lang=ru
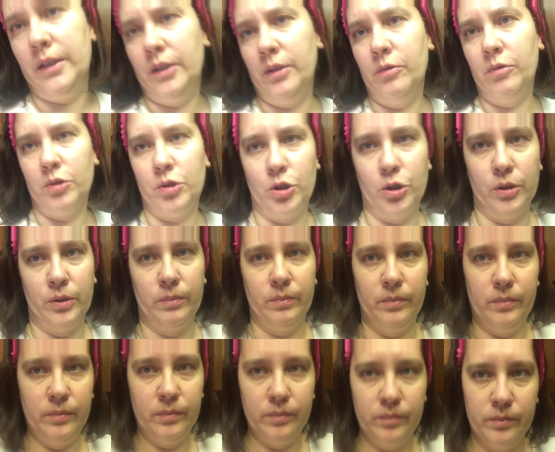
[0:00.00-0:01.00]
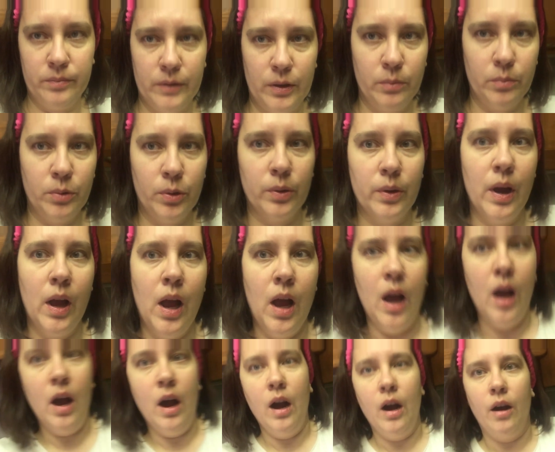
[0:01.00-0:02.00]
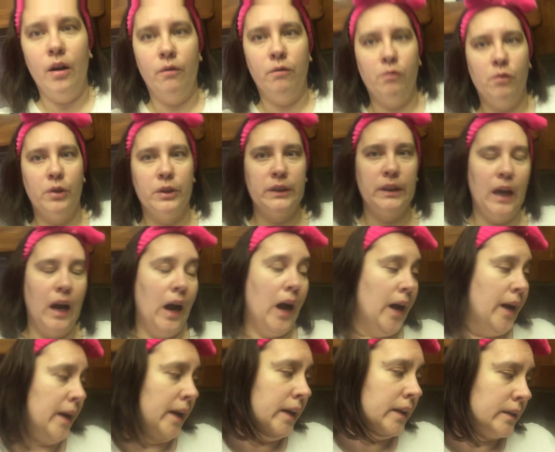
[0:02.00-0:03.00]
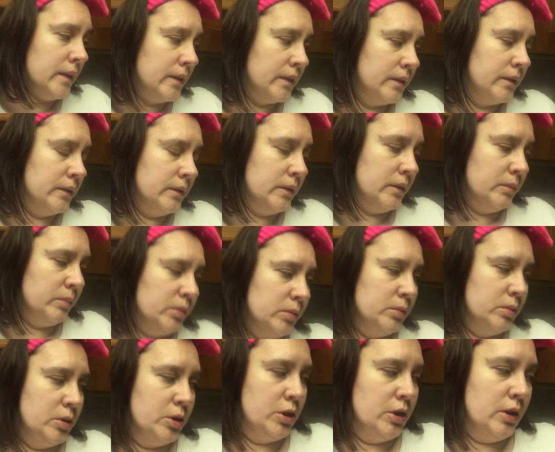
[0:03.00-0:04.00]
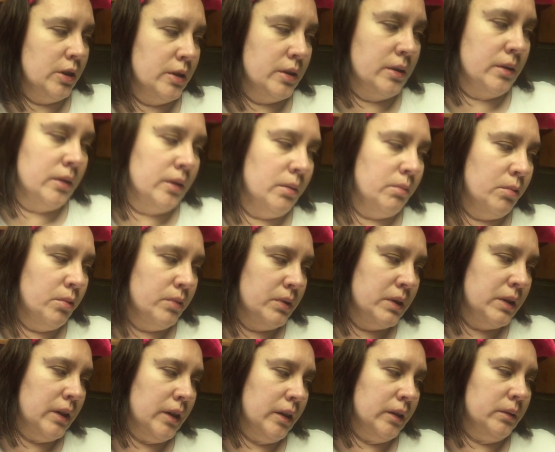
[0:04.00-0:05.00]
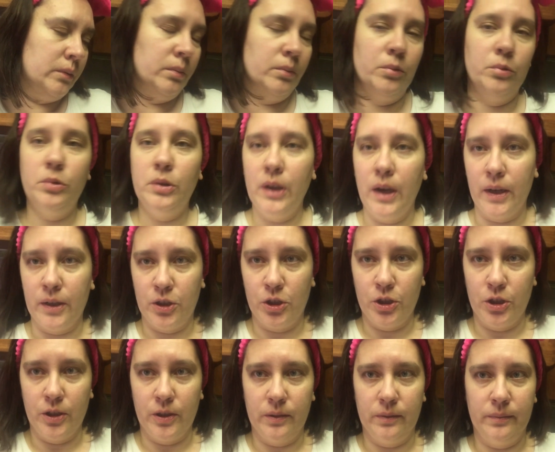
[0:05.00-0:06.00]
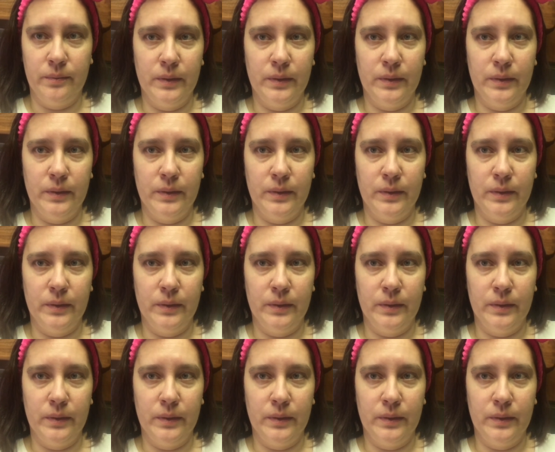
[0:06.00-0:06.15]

не очень люблю. Вот. А эти получились, на мой взгляд, удачнее.